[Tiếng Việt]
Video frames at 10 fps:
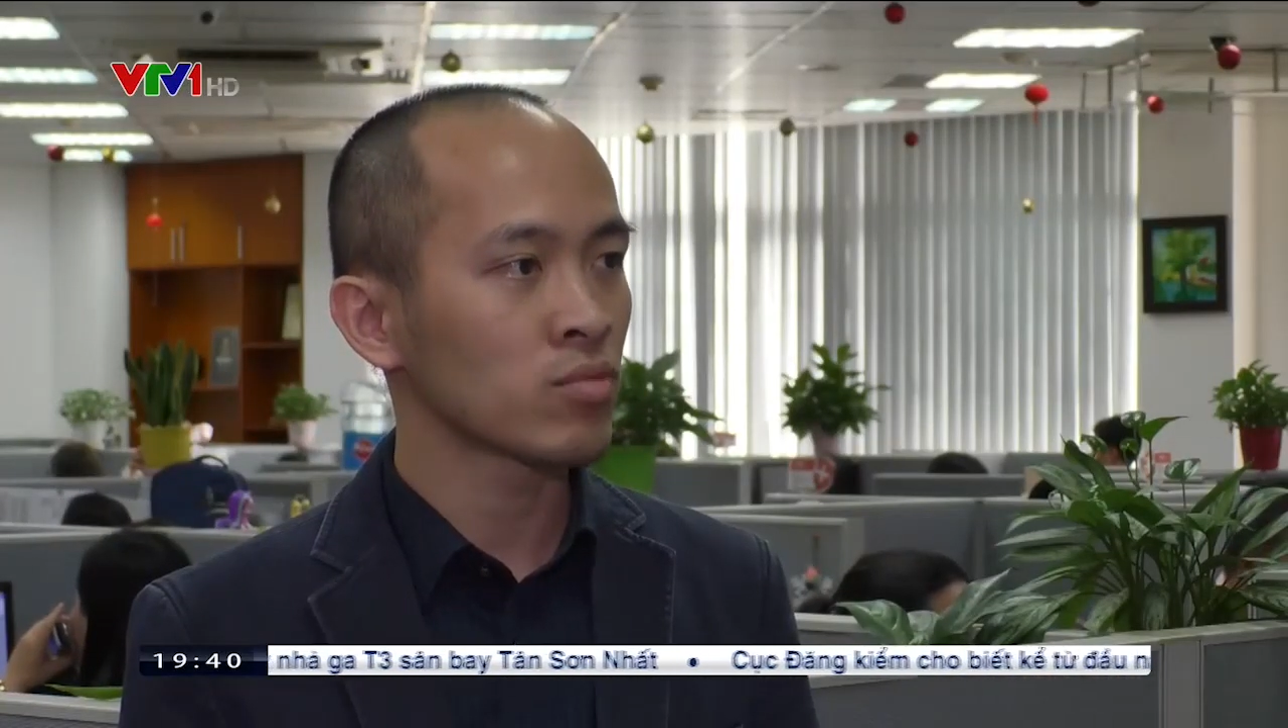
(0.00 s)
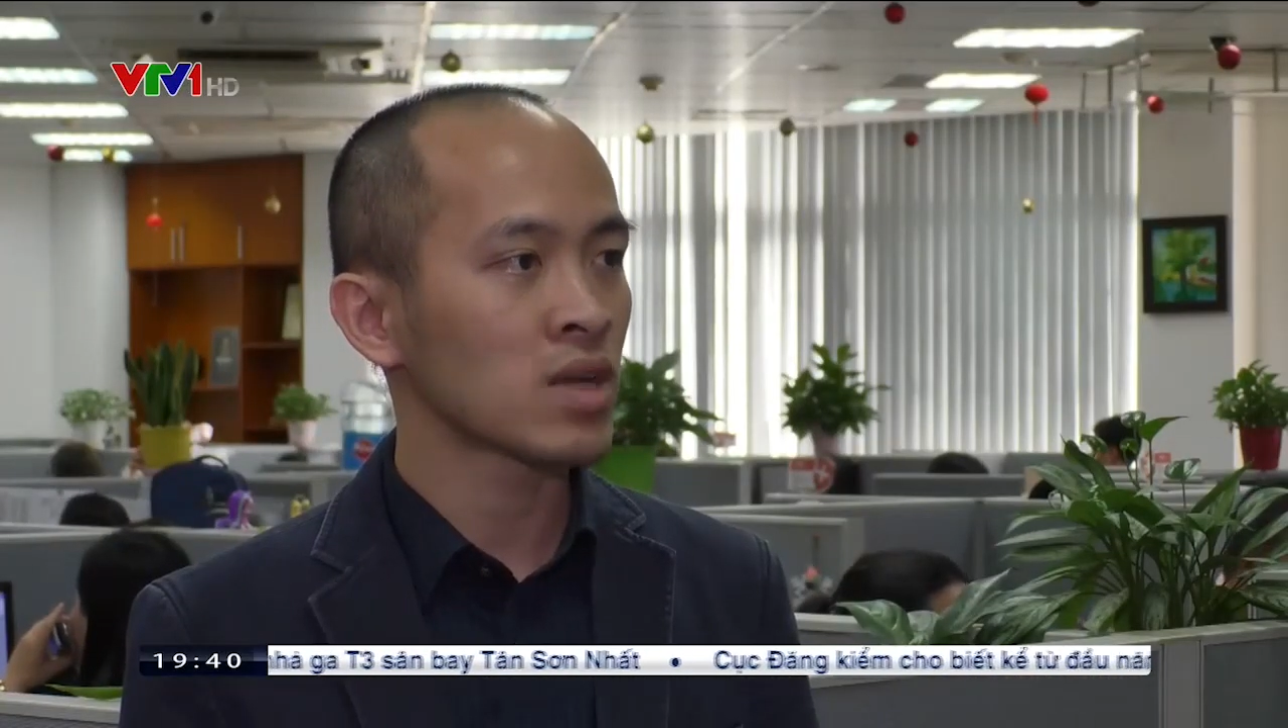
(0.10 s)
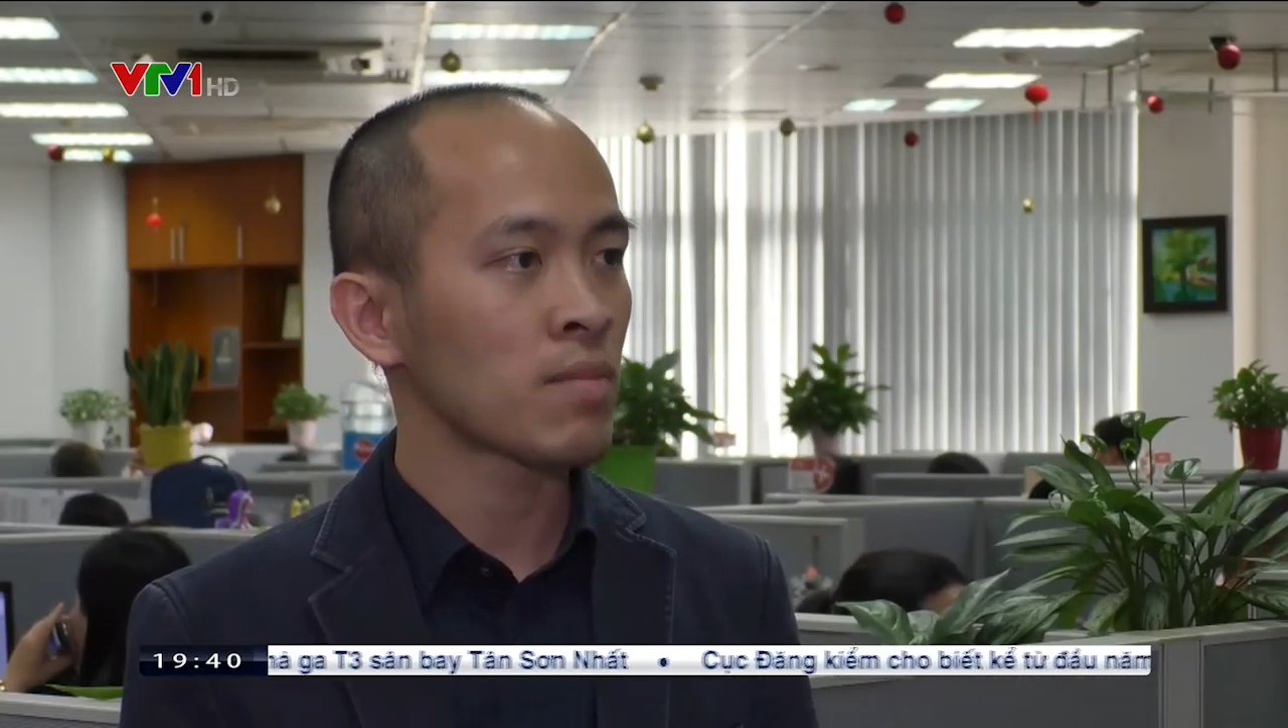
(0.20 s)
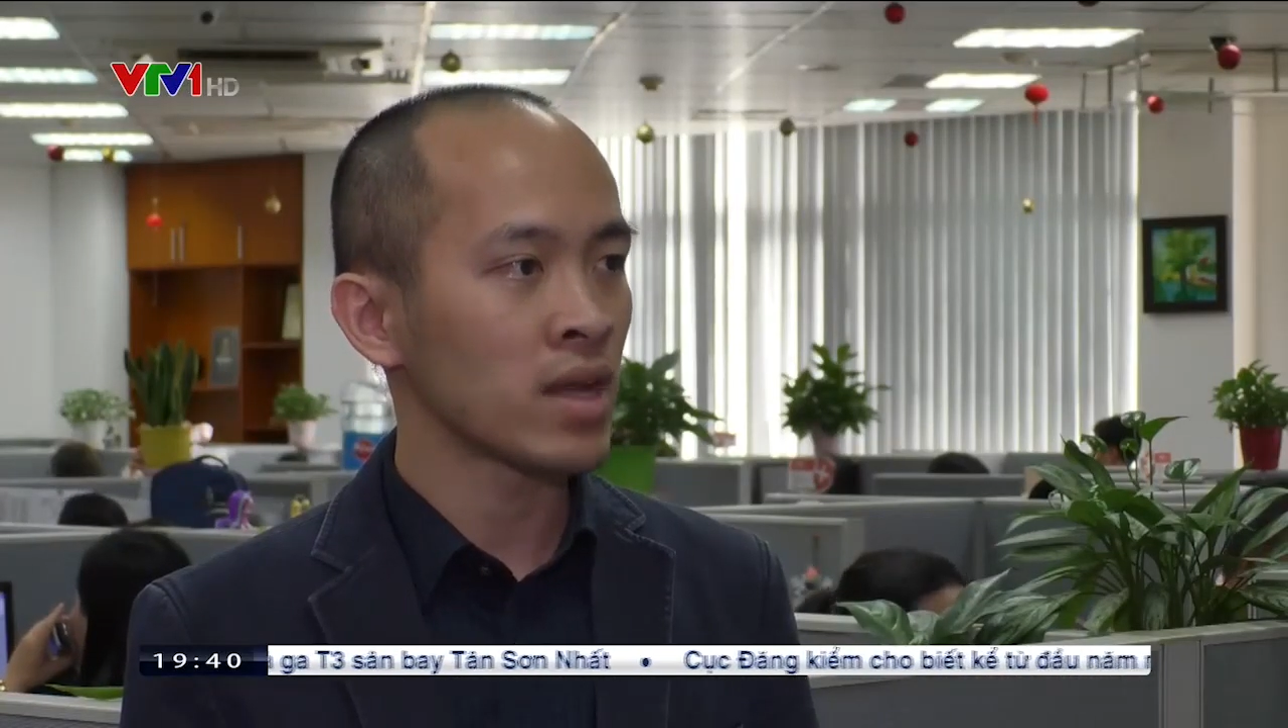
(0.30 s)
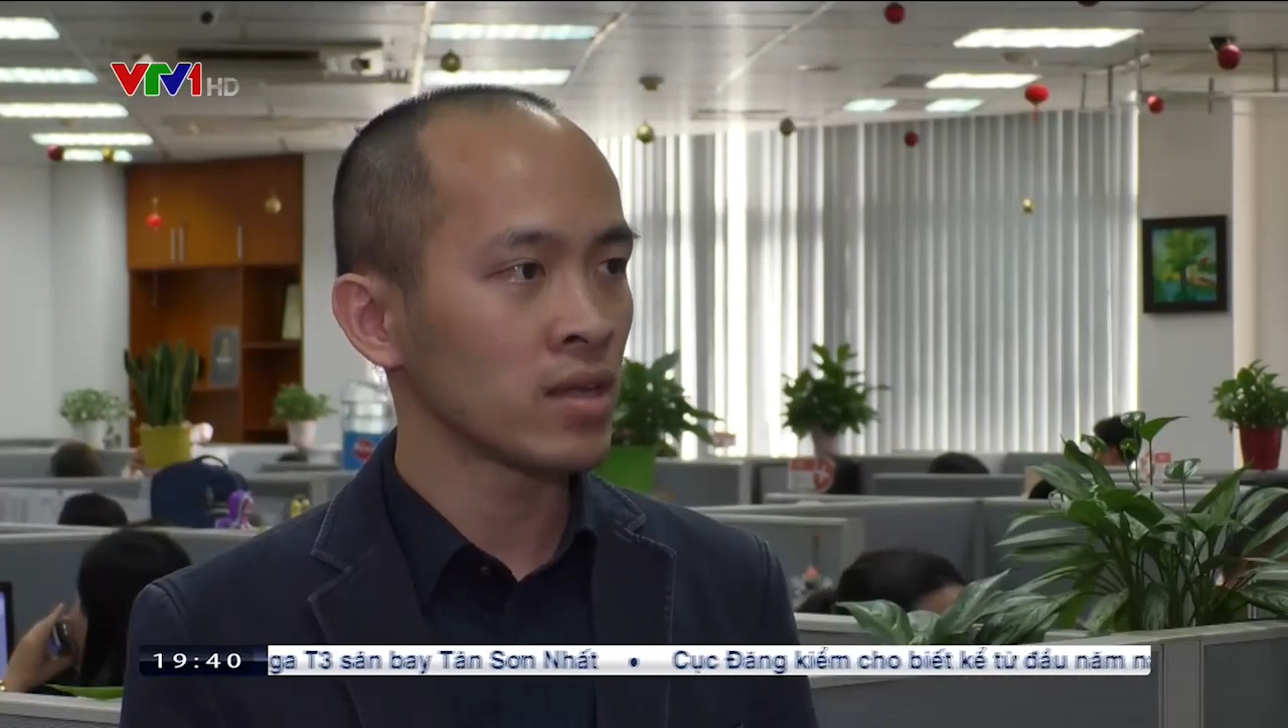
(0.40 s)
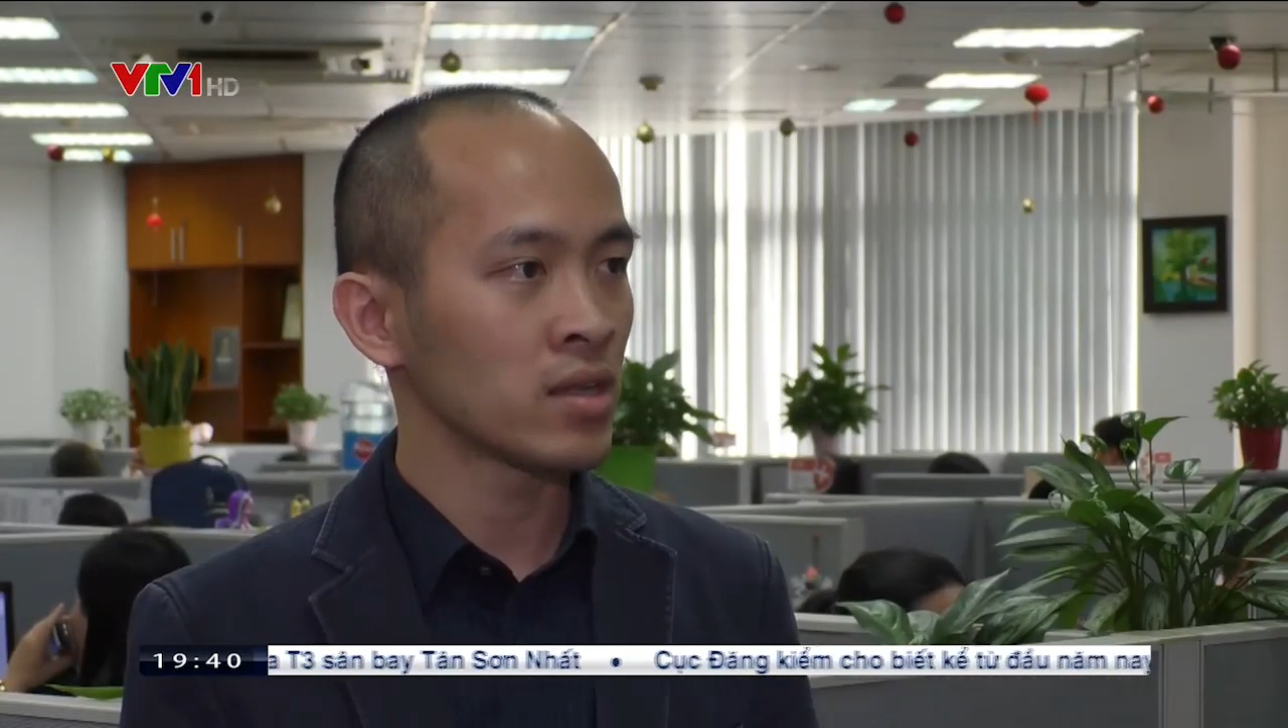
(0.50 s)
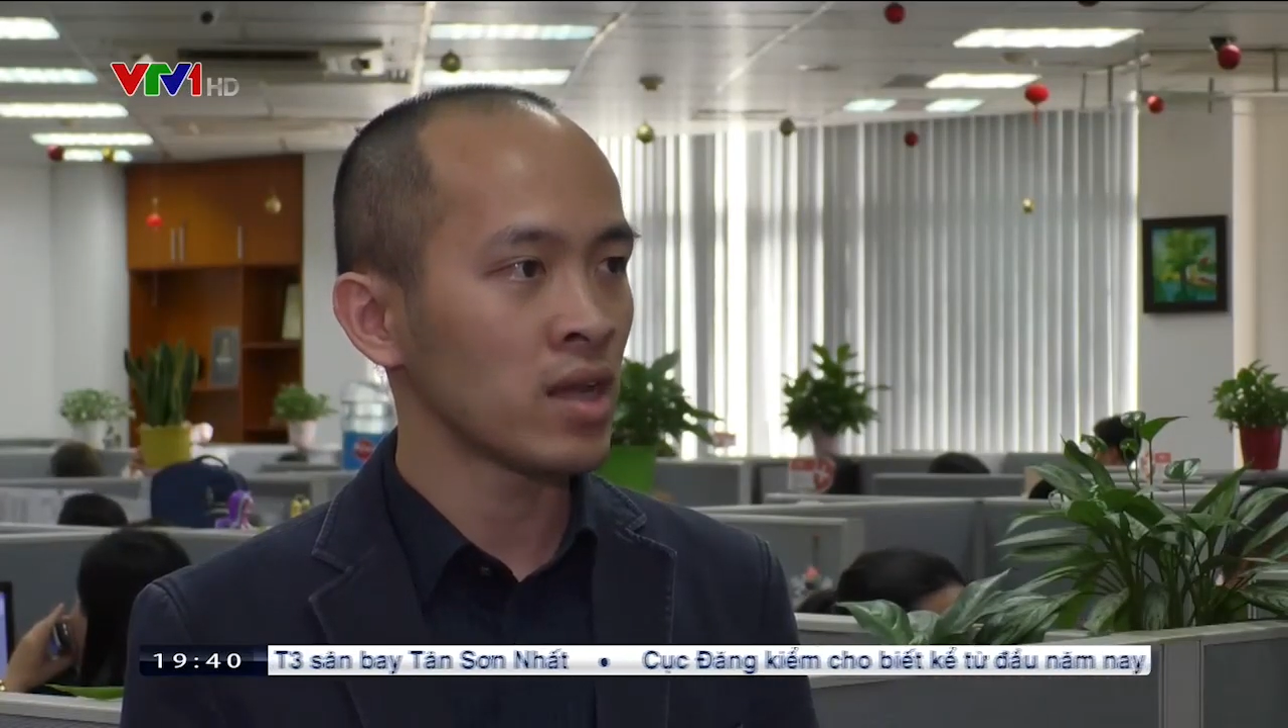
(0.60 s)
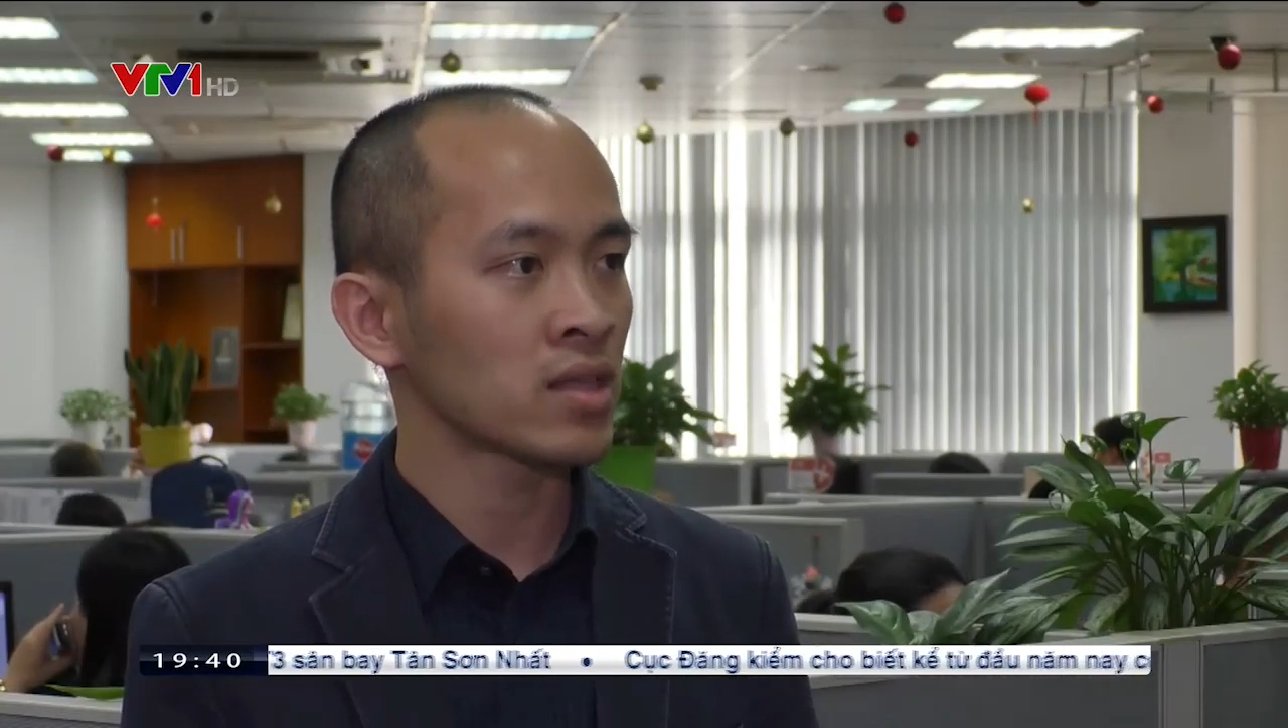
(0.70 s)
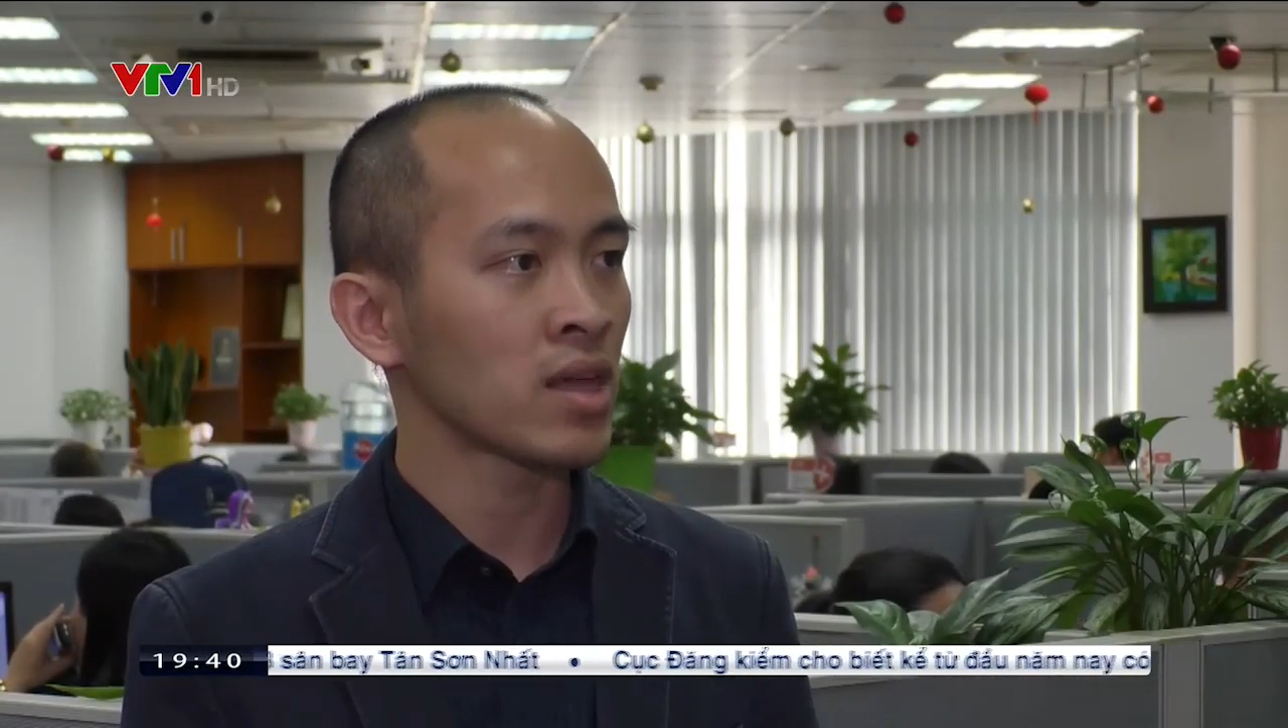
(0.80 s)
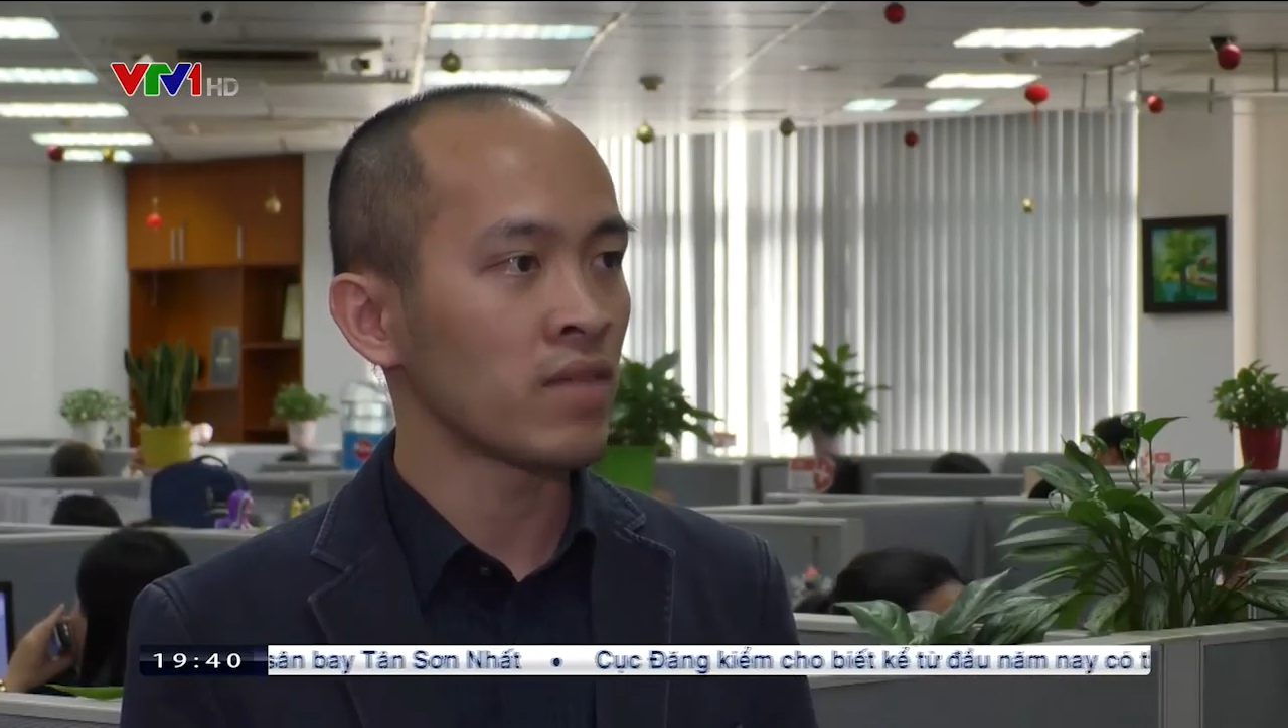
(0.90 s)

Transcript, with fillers: không gian mạng internet